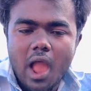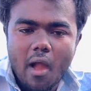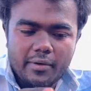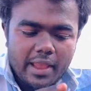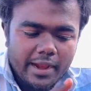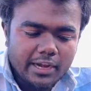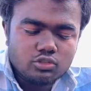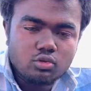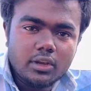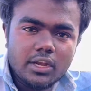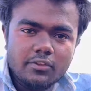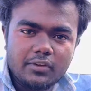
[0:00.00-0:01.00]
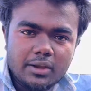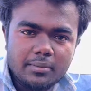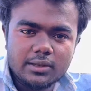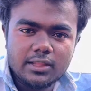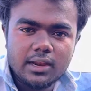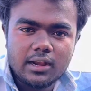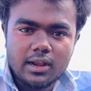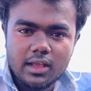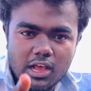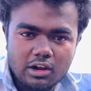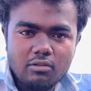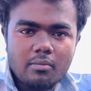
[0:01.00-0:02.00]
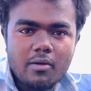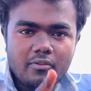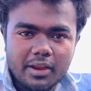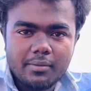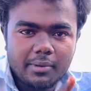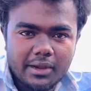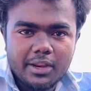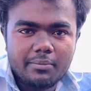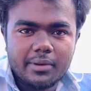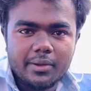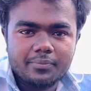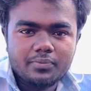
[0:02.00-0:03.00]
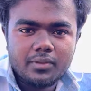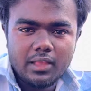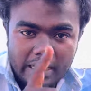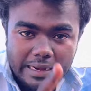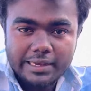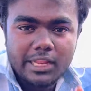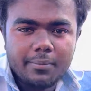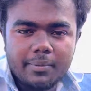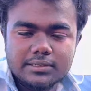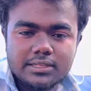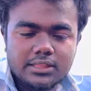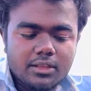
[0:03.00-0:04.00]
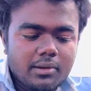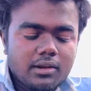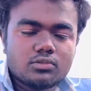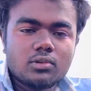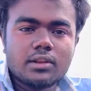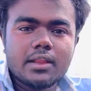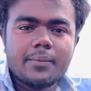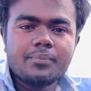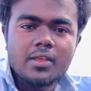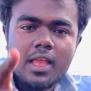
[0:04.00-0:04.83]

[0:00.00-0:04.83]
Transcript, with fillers: அவங்க என்கிட்ட சொல்லிட்டு ஃபைன் பண்ணியிருந்தாங்கன்னா நான் கர்வமாக ஃபைன் பண்ணியிருப்பேன் நான் கெட்டியிருப்பேன் சத்தியமாக நான் சொல்கிறேன்